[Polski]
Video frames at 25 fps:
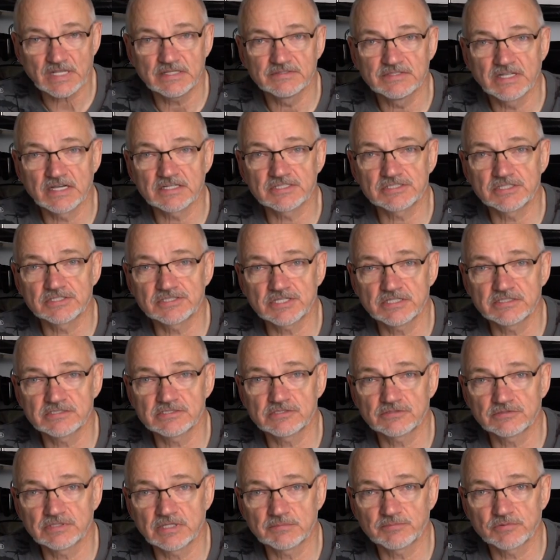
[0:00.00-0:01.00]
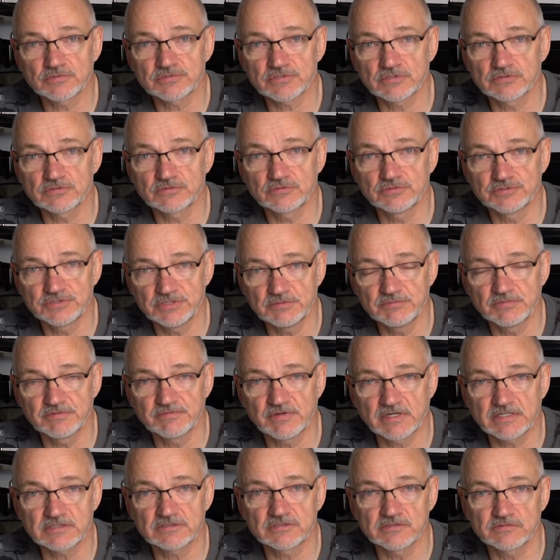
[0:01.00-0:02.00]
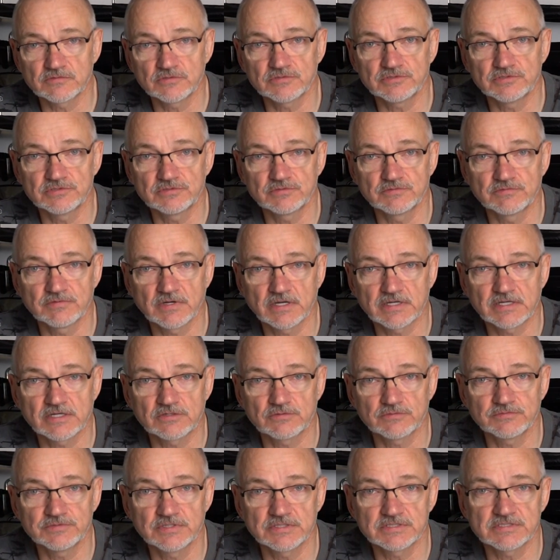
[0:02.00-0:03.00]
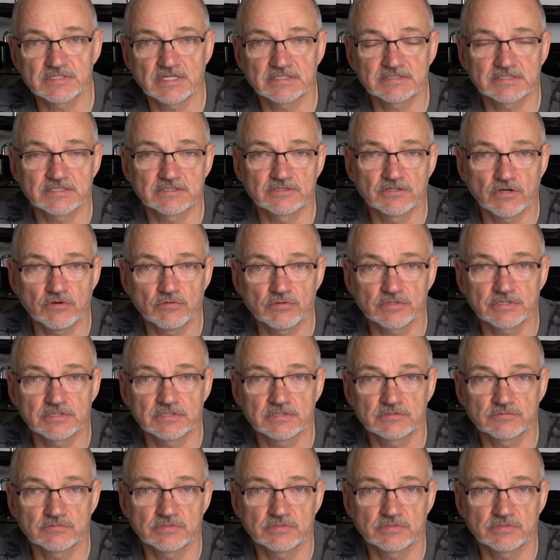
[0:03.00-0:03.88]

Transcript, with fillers: Także często na początku zimy warto zwrócić uwagę również na te dołki,